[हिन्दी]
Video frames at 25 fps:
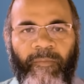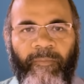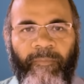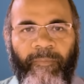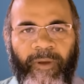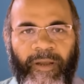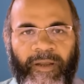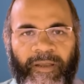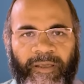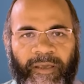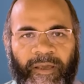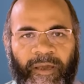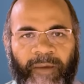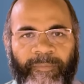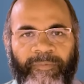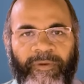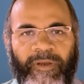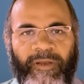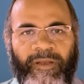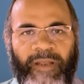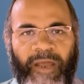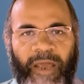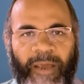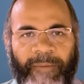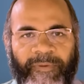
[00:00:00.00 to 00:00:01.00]
बल्कि
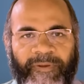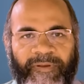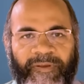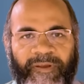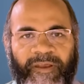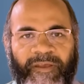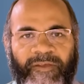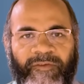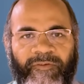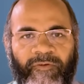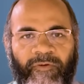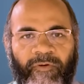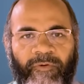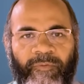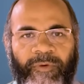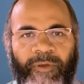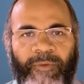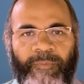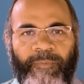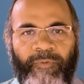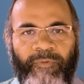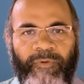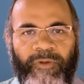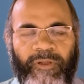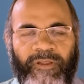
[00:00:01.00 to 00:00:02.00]
अपनी डायबिटीज को
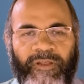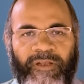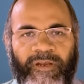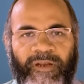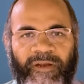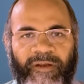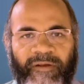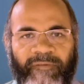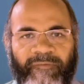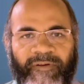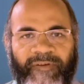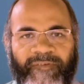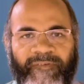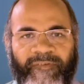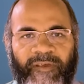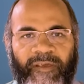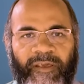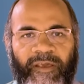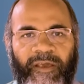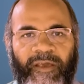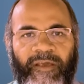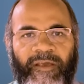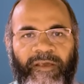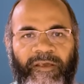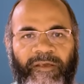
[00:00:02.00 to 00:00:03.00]
भी पूरी तरह रिवर्स
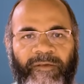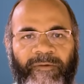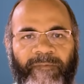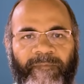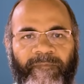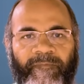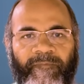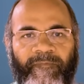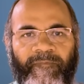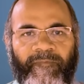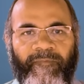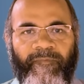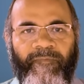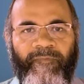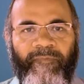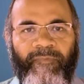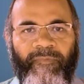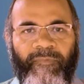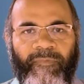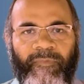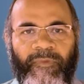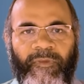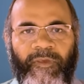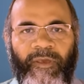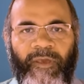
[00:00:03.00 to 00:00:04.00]
किया है
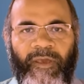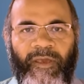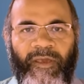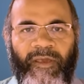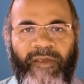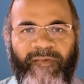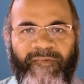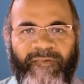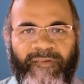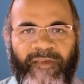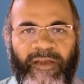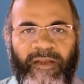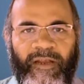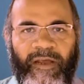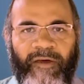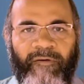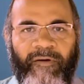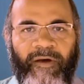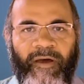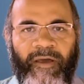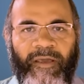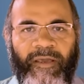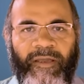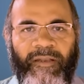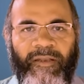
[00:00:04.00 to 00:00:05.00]
इसके
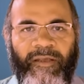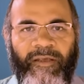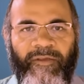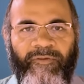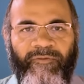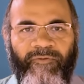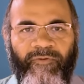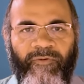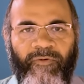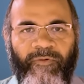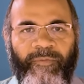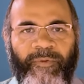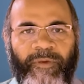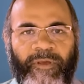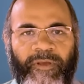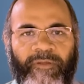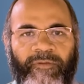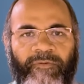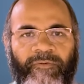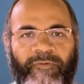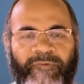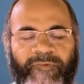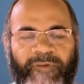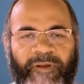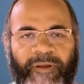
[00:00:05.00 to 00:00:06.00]
अलावा इन्हें जो भी
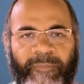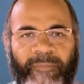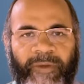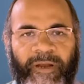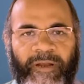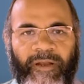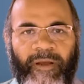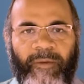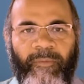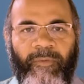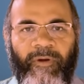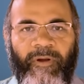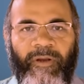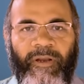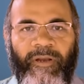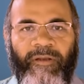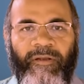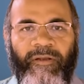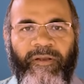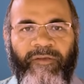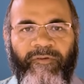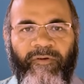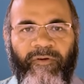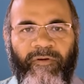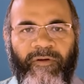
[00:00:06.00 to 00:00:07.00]
दूसरे
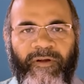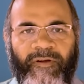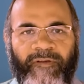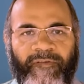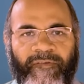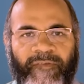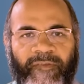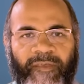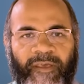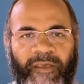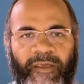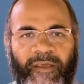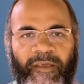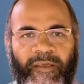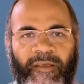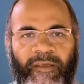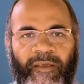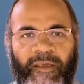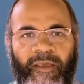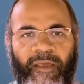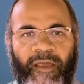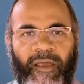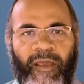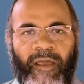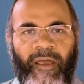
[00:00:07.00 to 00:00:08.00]
मेटाबॉलिक डिसऑर्डर्स थे
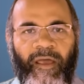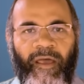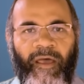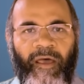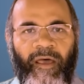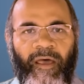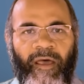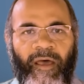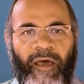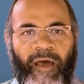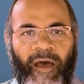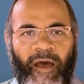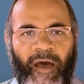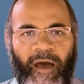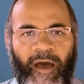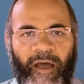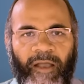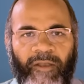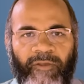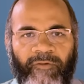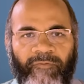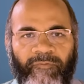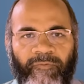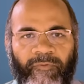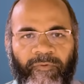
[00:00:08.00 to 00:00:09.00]

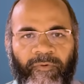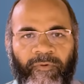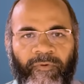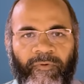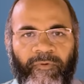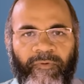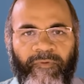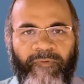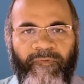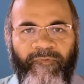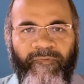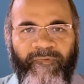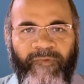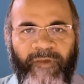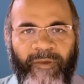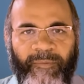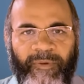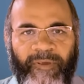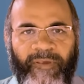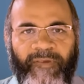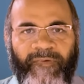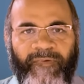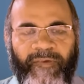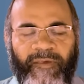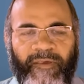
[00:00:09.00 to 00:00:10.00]
आज वो उन
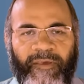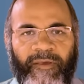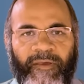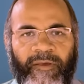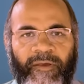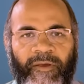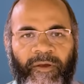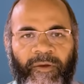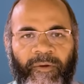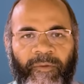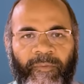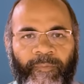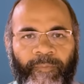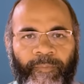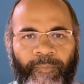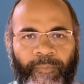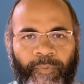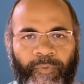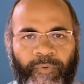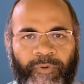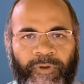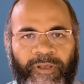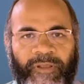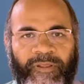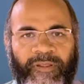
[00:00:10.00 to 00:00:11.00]
सभी से
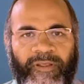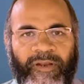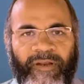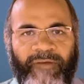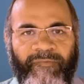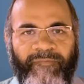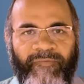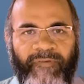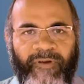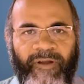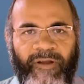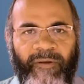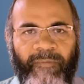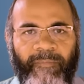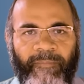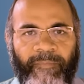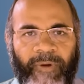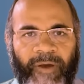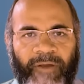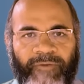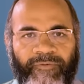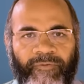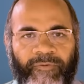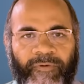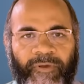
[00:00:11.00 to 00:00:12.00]
पूरी तरह फ्रीडम
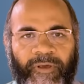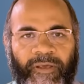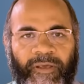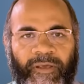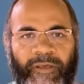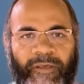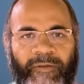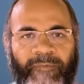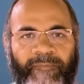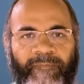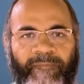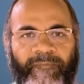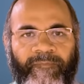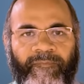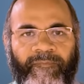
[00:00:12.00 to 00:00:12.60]
पा चुके हैं